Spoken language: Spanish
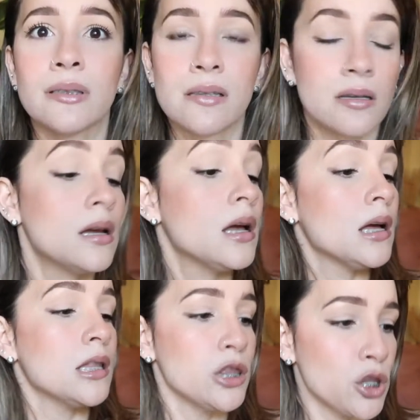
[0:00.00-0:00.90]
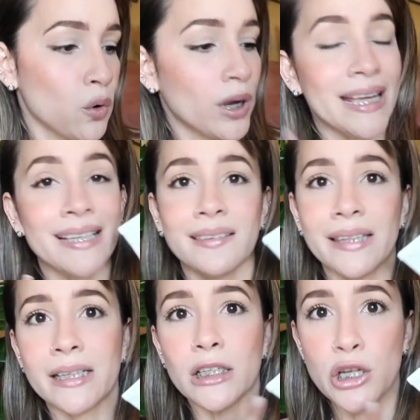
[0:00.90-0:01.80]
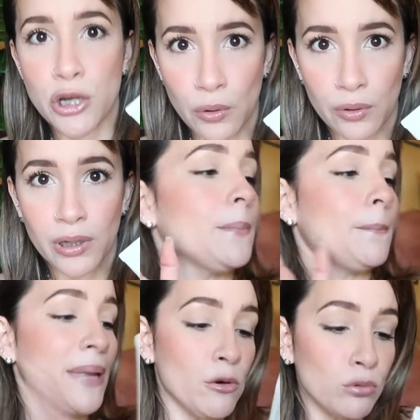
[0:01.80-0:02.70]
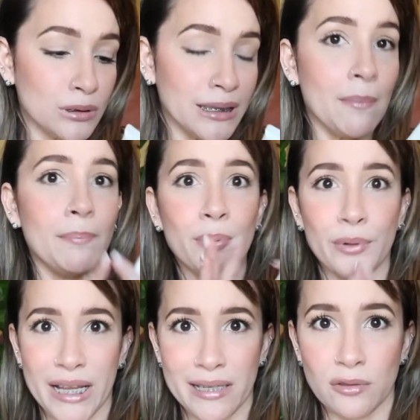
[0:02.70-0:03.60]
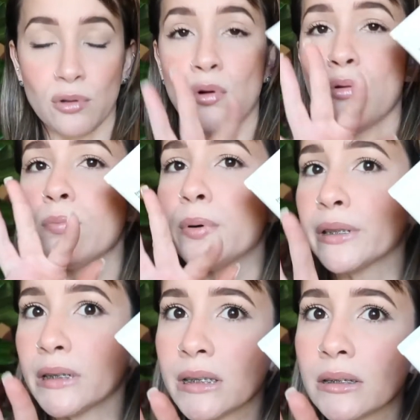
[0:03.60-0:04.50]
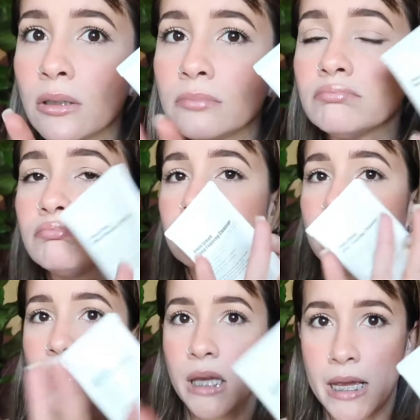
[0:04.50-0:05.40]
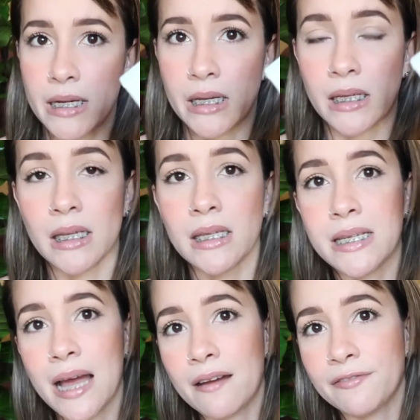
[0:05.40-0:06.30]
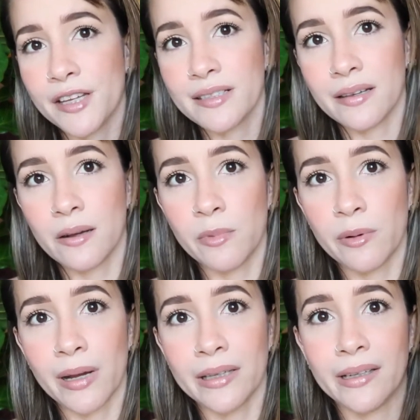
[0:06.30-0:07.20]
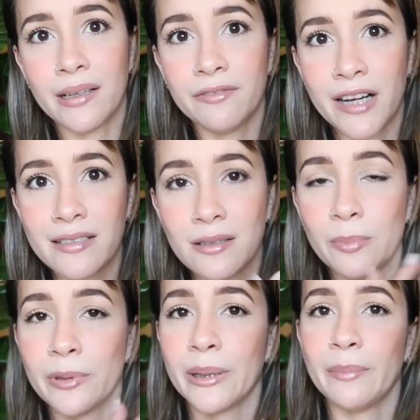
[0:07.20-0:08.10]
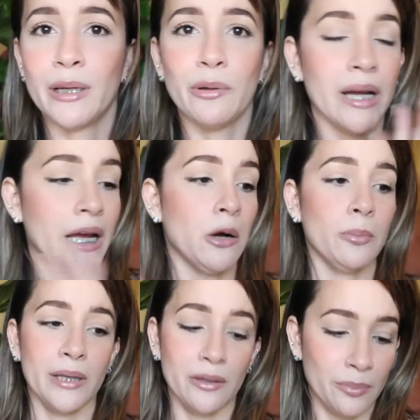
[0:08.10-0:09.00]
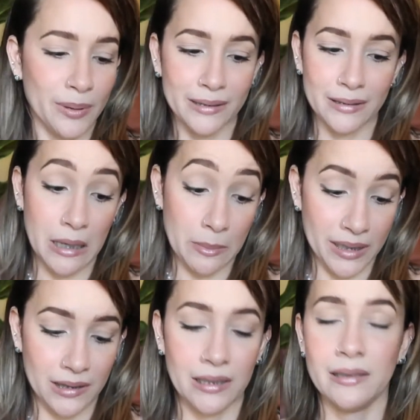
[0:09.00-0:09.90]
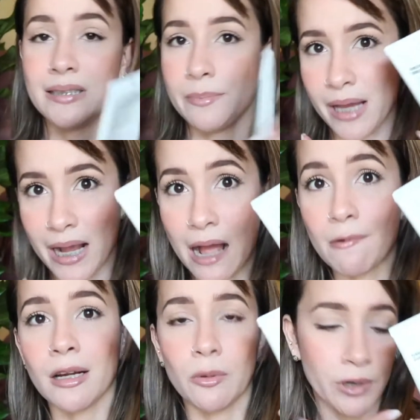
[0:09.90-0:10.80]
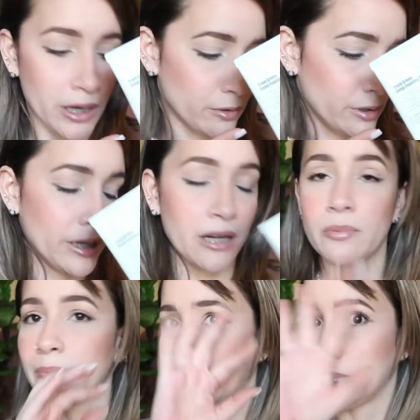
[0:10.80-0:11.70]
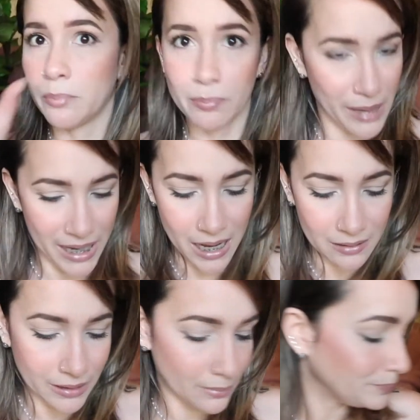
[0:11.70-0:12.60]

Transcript: así. No, este no. Me gusta por eso, con un poquitito tiene y ya fíjense cómo vaya el frasco porque me lo he comido prácticamente se me acaba lo voy a volver a comprar me encanta